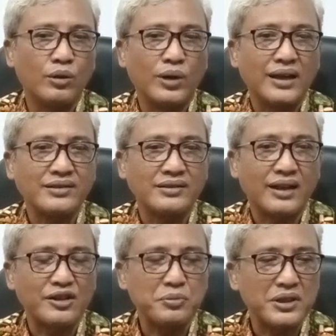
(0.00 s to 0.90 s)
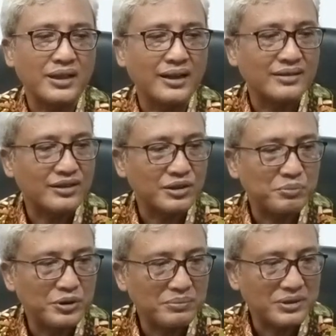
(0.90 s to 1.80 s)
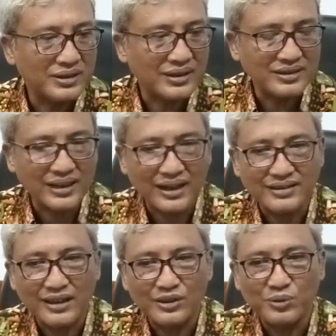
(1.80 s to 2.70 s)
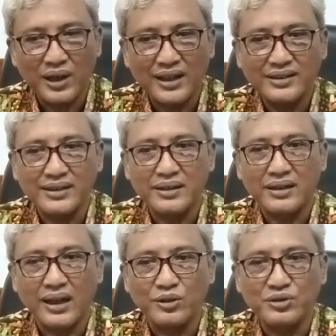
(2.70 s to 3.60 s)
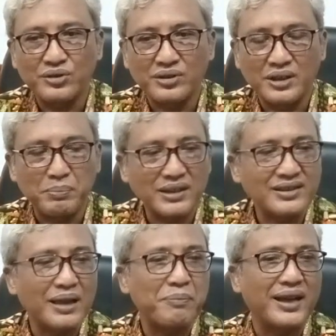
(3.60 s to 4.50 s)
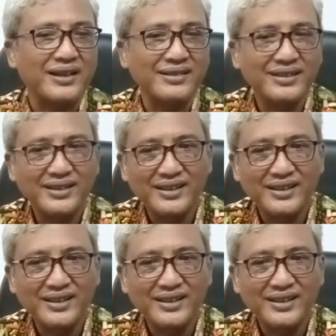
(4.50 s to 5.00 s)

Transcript: lokasi transmigran tersebut menjadi salah satu hal yang harus dipersiapkan